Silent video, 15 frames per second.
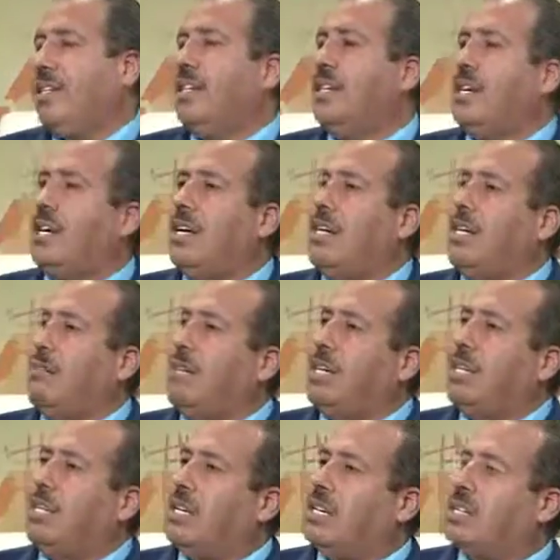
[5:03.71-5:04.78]
هي
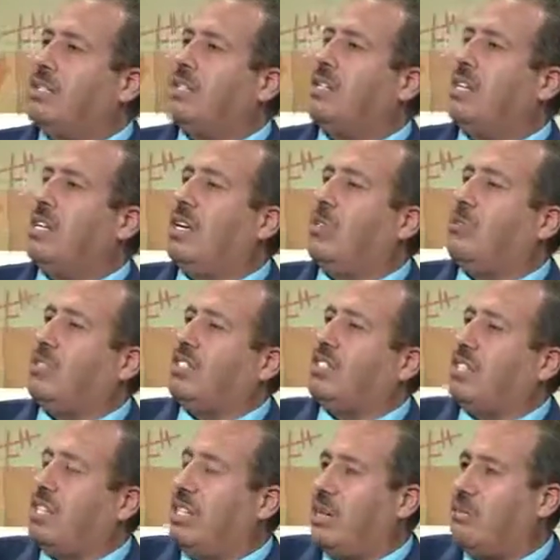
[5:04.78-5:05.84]
عبادة كالصلاة
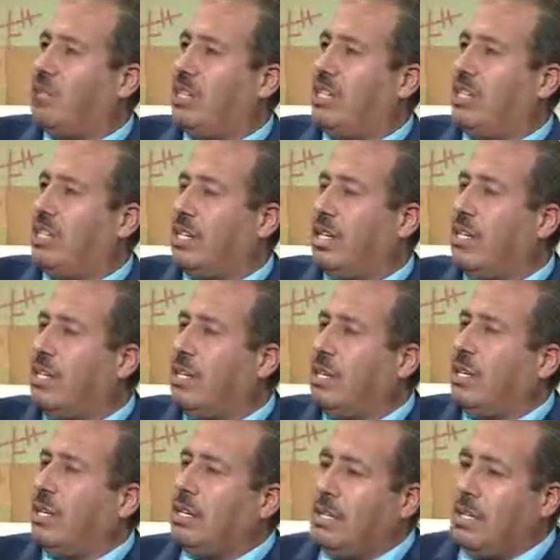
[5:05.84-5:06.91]
والصيام وغيرها
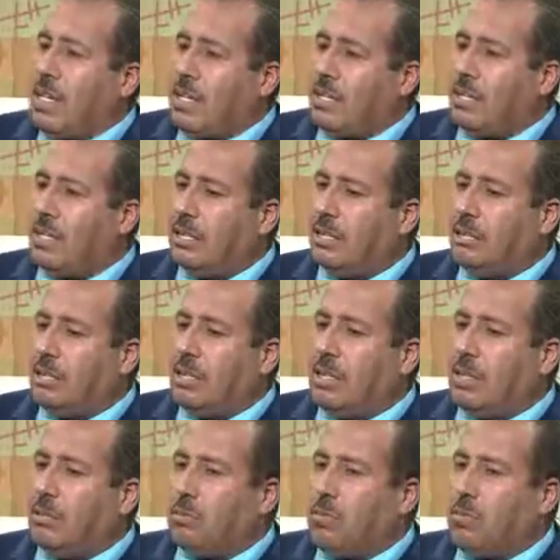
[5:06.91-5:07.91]
يأتي آه،